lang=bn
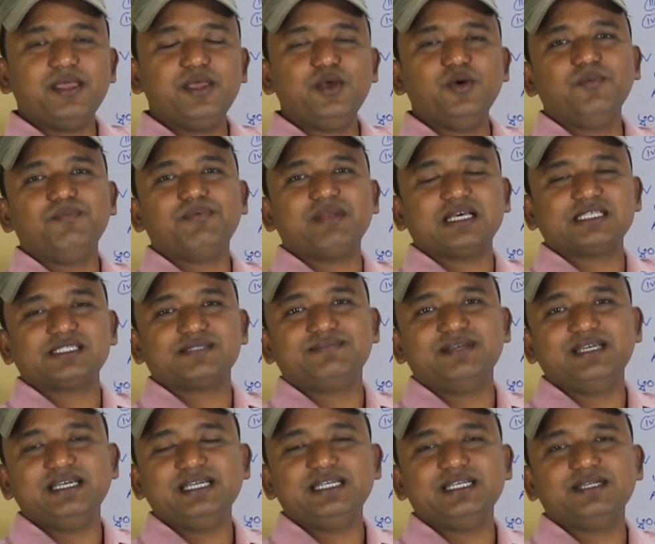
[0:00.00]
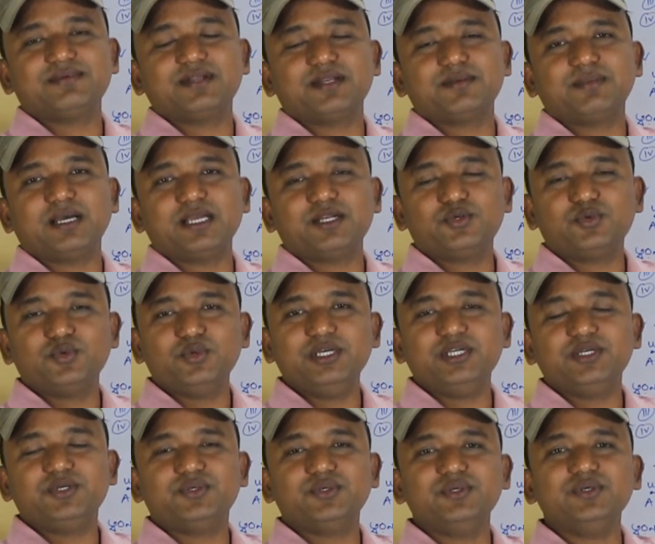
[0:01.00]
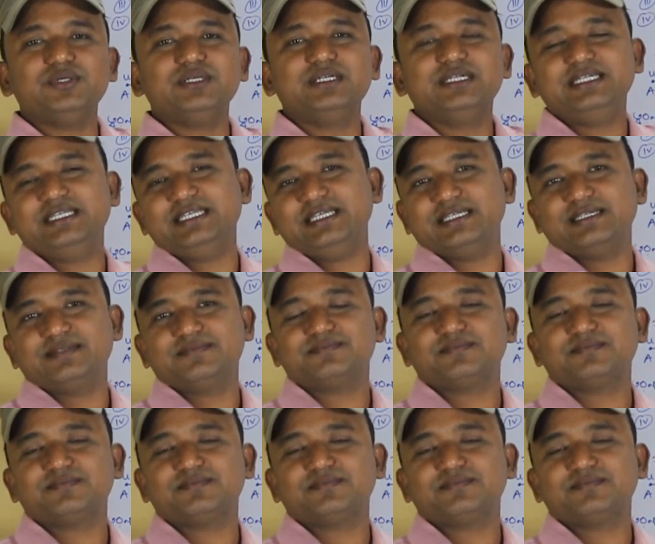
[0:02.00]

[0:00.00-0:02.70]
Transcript: ইউ প্লাস ভি ডিভাইড বাই টু ইন্টু টি